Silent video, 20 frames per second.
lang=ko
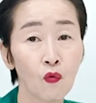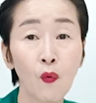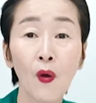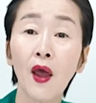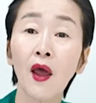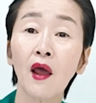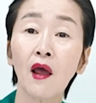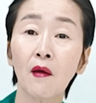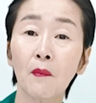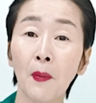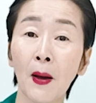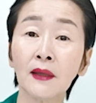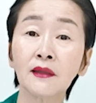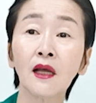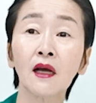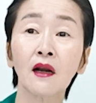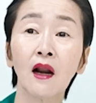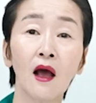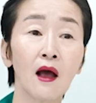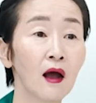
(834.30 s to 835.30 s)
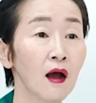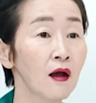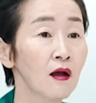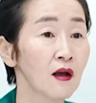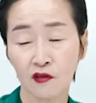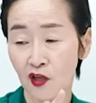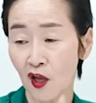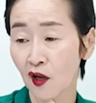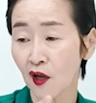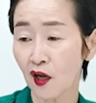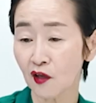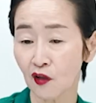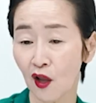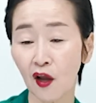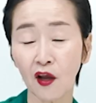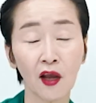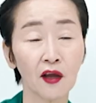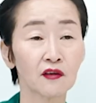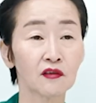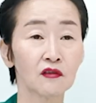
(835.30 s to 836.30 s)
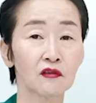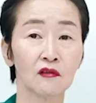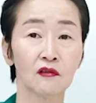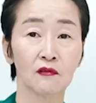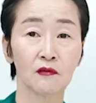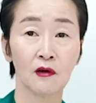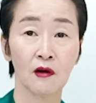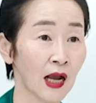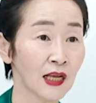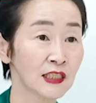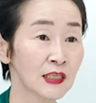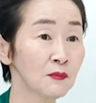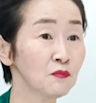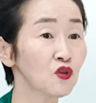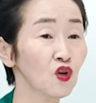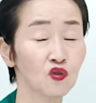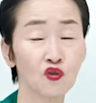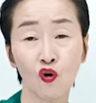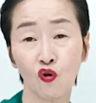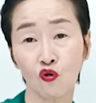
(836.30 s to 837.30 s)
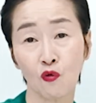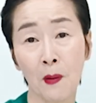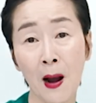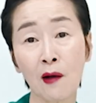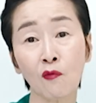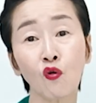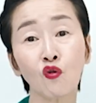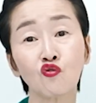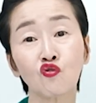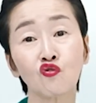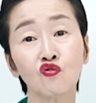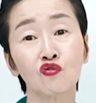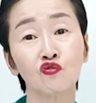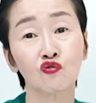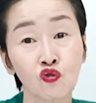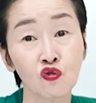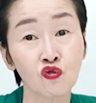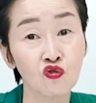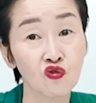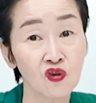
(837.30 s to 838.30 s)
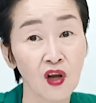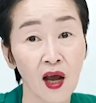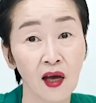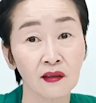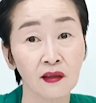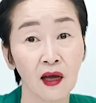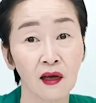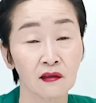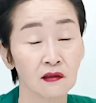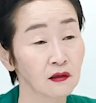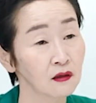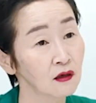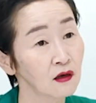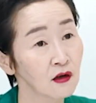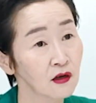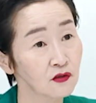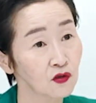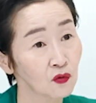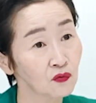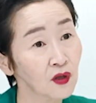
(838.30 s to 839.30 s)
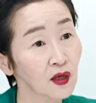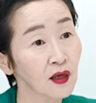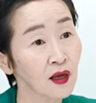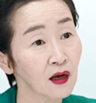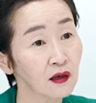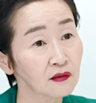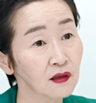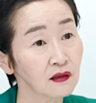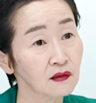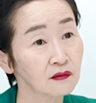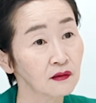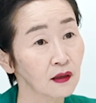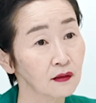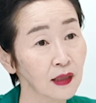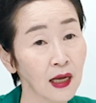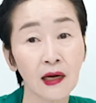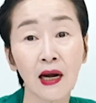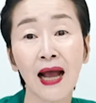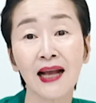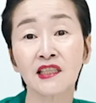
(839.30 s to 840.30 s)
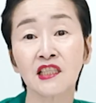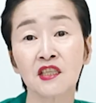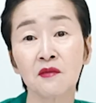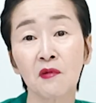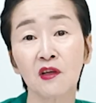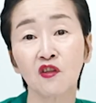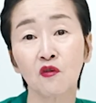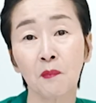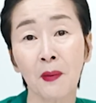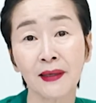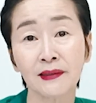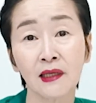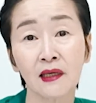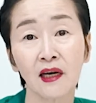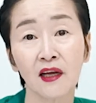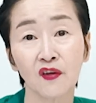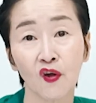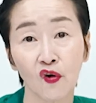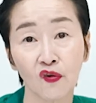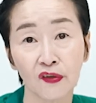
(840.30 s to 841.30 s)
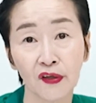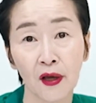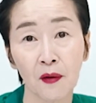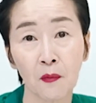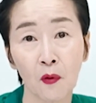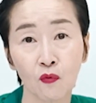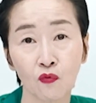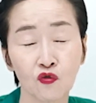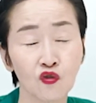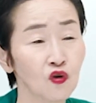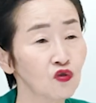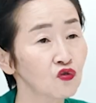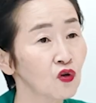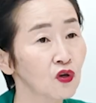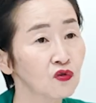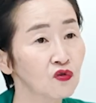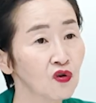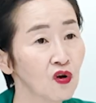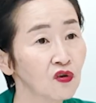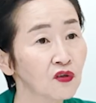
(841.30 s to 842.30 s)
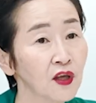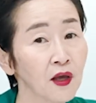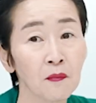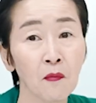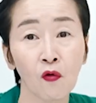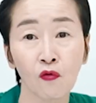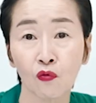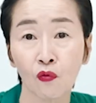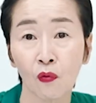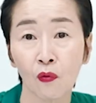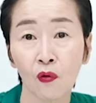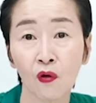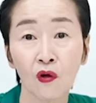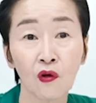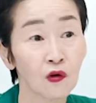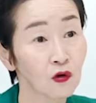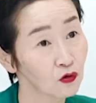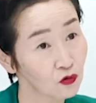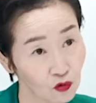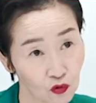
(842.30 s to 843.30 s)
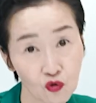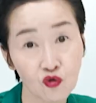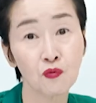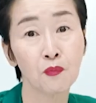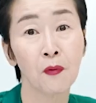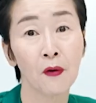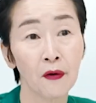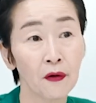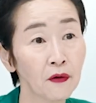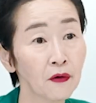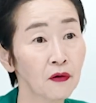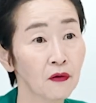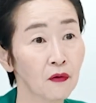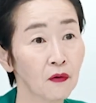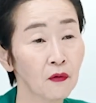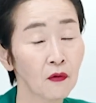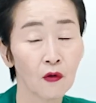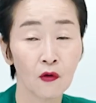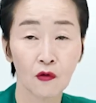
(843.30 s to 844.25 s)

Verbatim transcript: 왜 바나나 3개, 4개를 아침, 저녁으로 바꿔주는 둘 중에 하나를 선택해야 되는데. 나는 아침에도 바나나 10개 먹고, 저녁에도 10개 먹고. 그러고 싶어요.